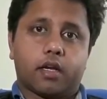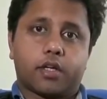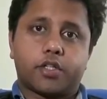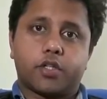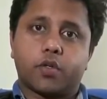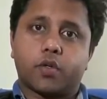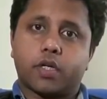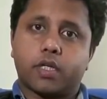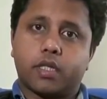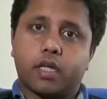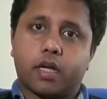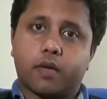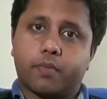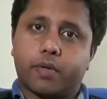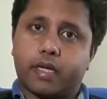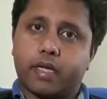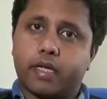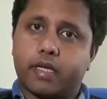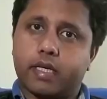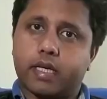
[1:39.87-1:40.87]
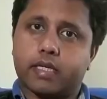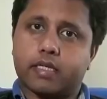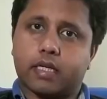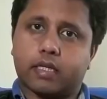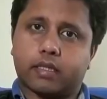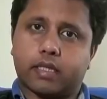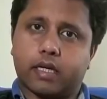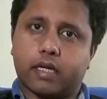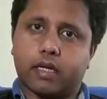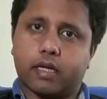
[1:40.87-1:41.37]
लक्षणों के आधार पर ही किया
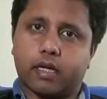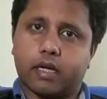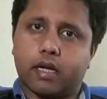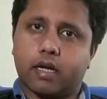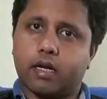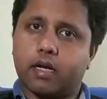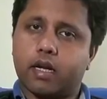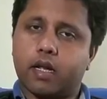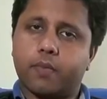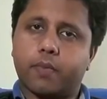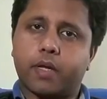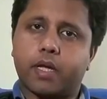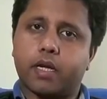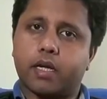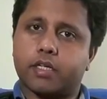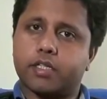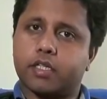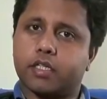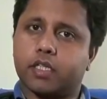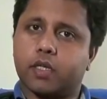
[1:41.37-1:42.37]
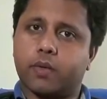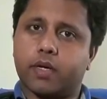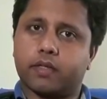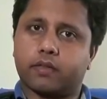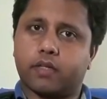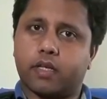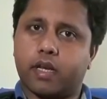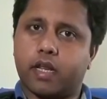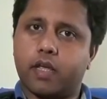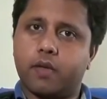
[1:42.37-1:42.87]
जाता है अगर आपके लक्षण दवाई
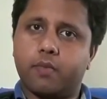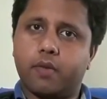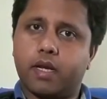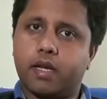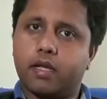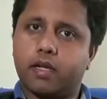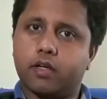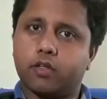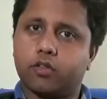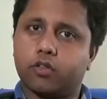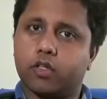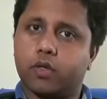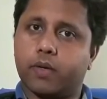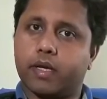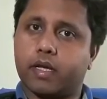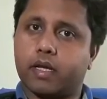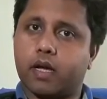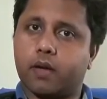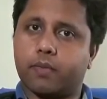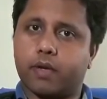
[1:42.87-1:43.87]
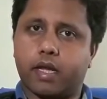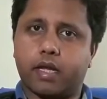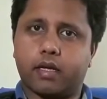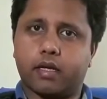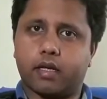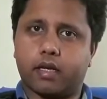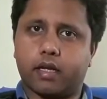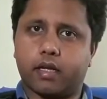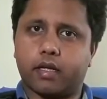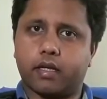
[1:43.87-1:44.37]
से नहीं मिलेंगे तो दवाई काम नहीं
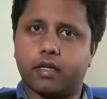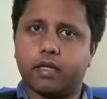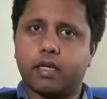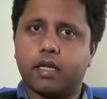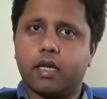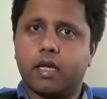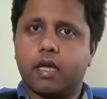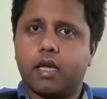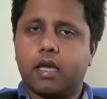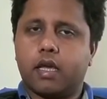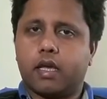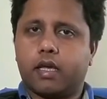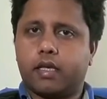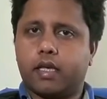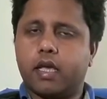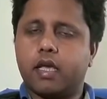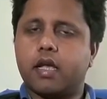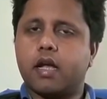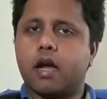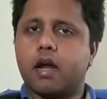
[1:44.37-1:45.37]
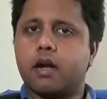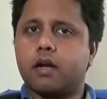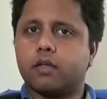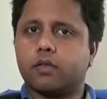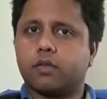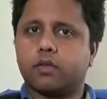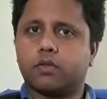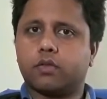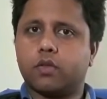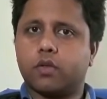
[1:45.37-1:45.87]
करेगी यही कारण है
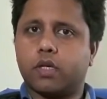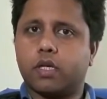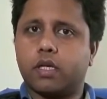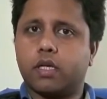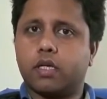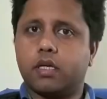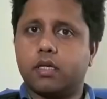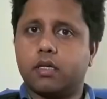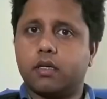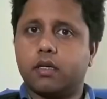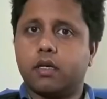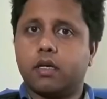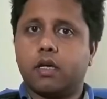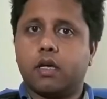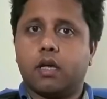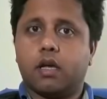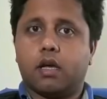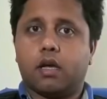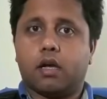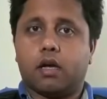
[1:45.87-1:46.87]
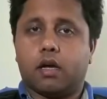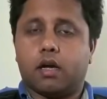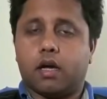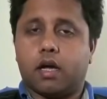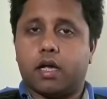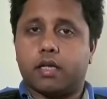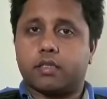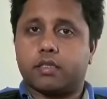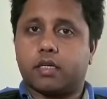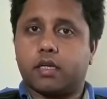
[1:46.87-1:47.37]
दोस्तों कि
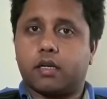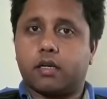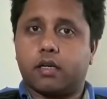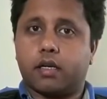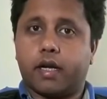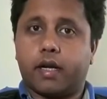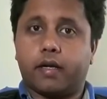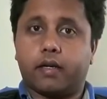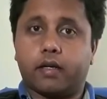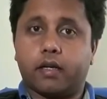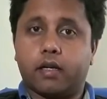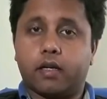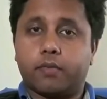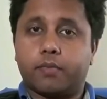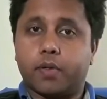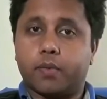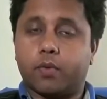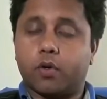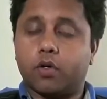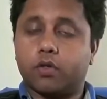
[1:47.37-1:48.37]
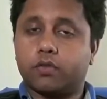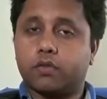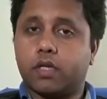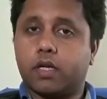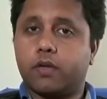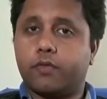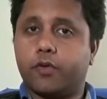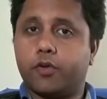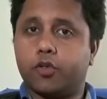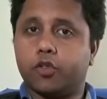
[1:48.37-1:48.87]
आजकल इंटरनेट पर बहुत
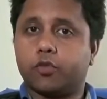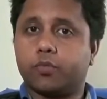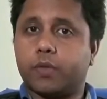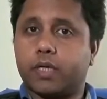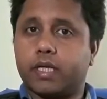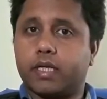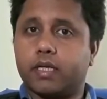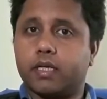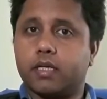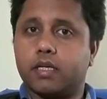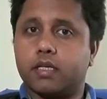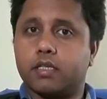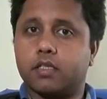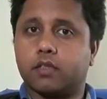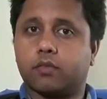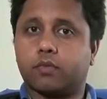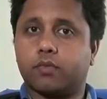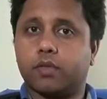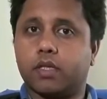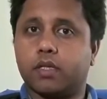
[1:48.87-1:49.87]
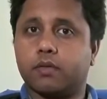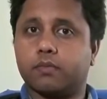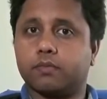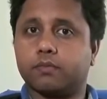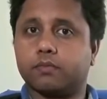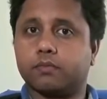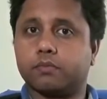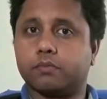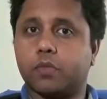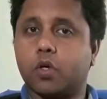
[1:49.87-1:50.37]
सारी वीडियोस पड़ी हैं जिसमें हम
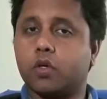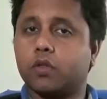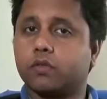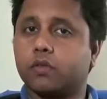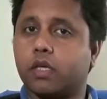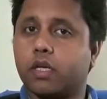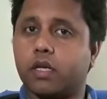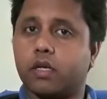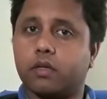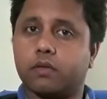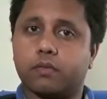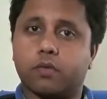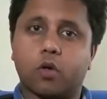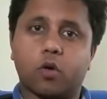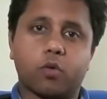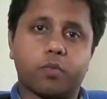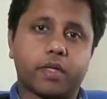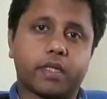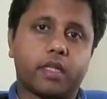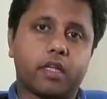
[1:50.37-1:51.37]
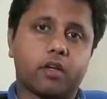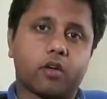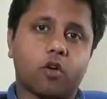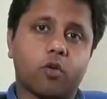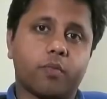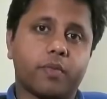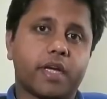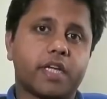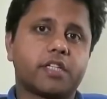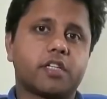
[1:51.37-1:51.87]
बहुत सारे होम्योपैथी
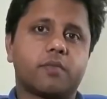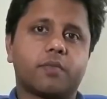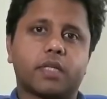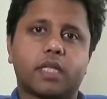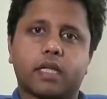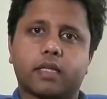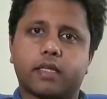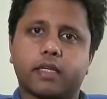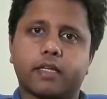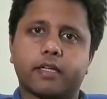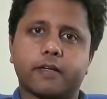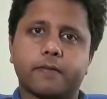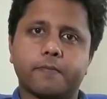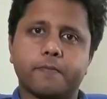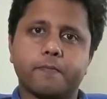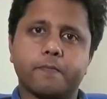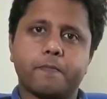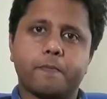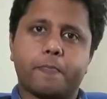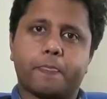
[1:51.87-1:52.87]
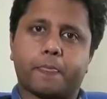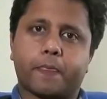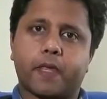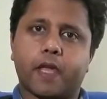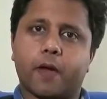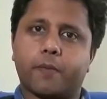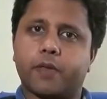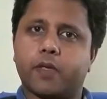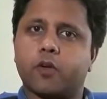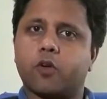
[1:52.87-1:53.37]
कॉम्बिनेशन बताते हैं कि
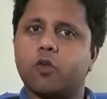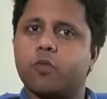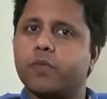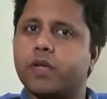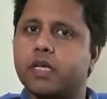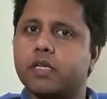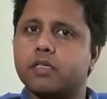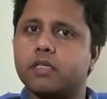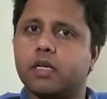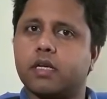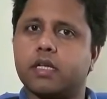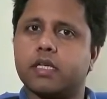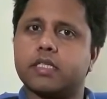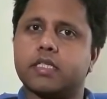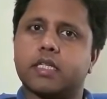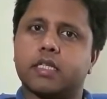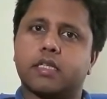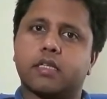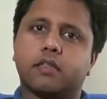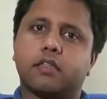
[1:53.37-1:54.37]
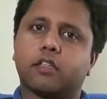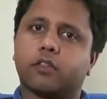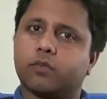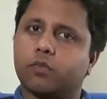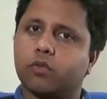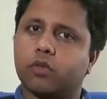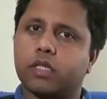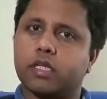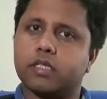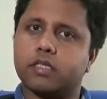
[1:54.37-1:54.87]
आप ये कॉम्बिनेशन लीजिए दस दस
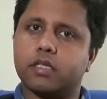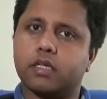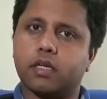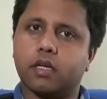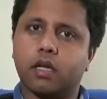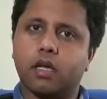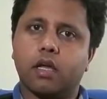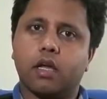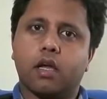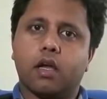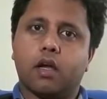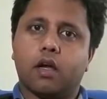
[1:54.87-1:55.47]
मूल लीजिए